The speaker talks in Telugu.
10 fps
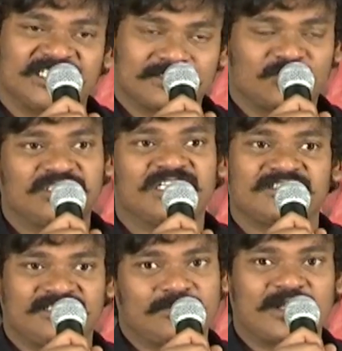ఇంతకుముందు
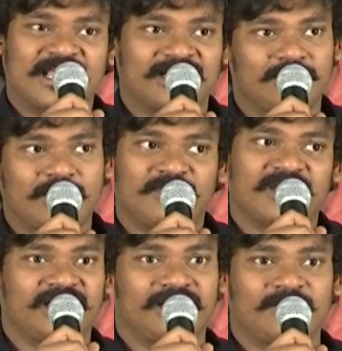చేసిన సినిమా లాగా
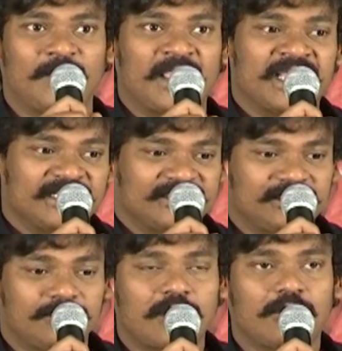బ్రహ్మగా నేదని ఈ
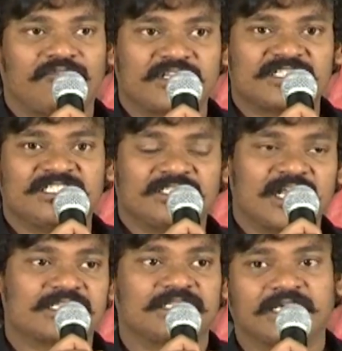సినిమాలో ఫస్ట్ నుంచి
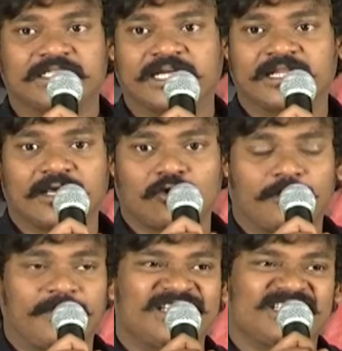లాస్ట్ దాకా దగ్గర దగ్గర
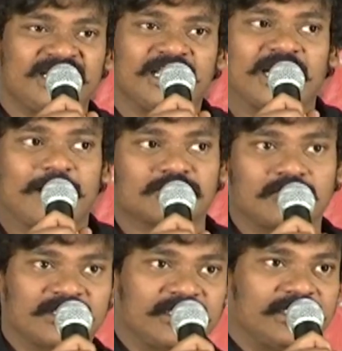ఒక పది సీన్లు క్లాప్స్
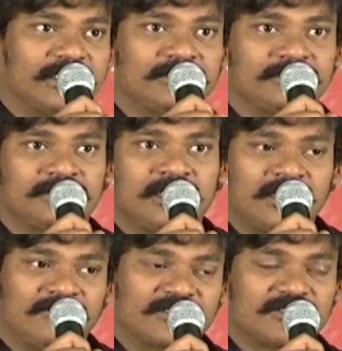కొడతారండి
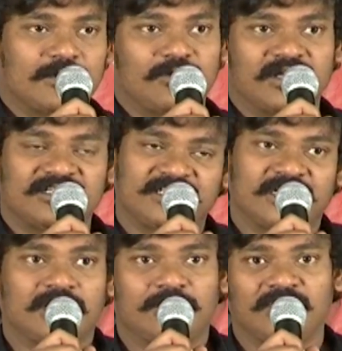ఫస్ట్ హాఫ్లో కానీ
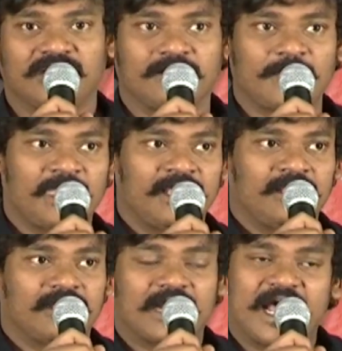సెకండ్ హాఫ్లో కానీ
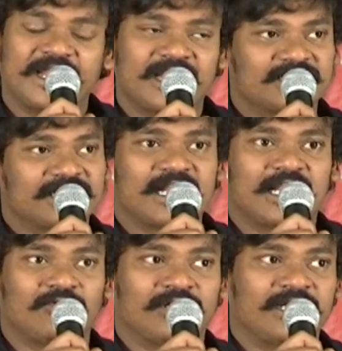ఆడియన్స్ కానీ
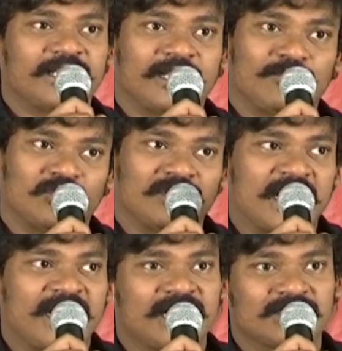అలా ఉందంటే రేపు
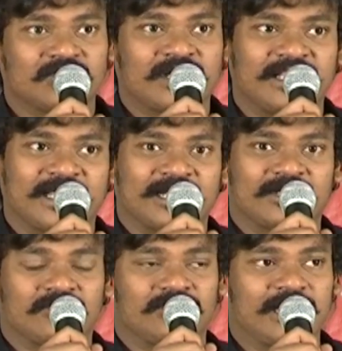పొద్దున్న ఆడియన్స్ కూడా అదే
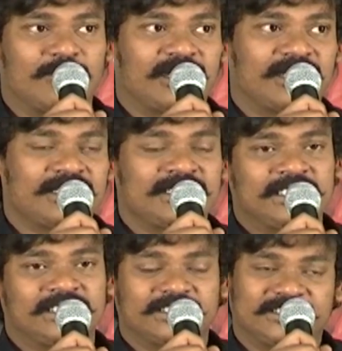కనెక్ట్ అవుతుంది కాబట్టి
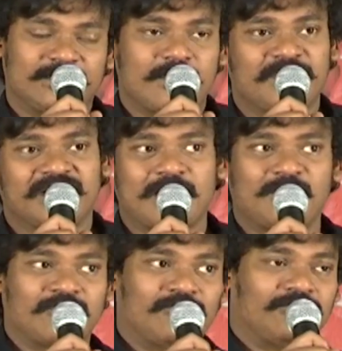ఈ సినిమా మీద
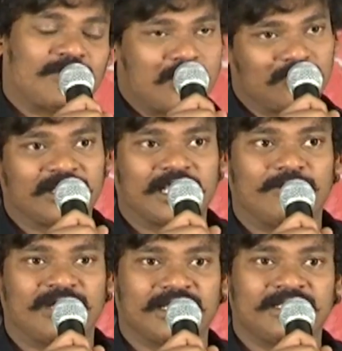నమ్మకం మాకు ఉంది
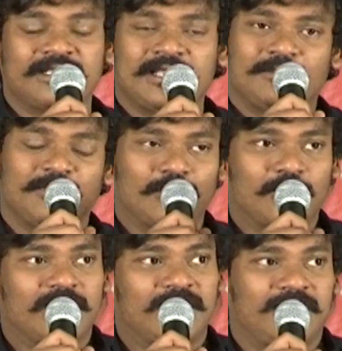కాబట్టి మీరు
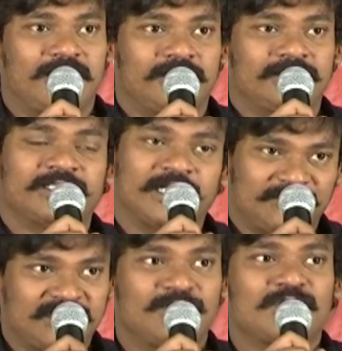కూడా
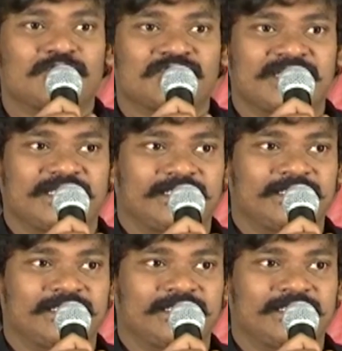రేపు సినిమా చూసి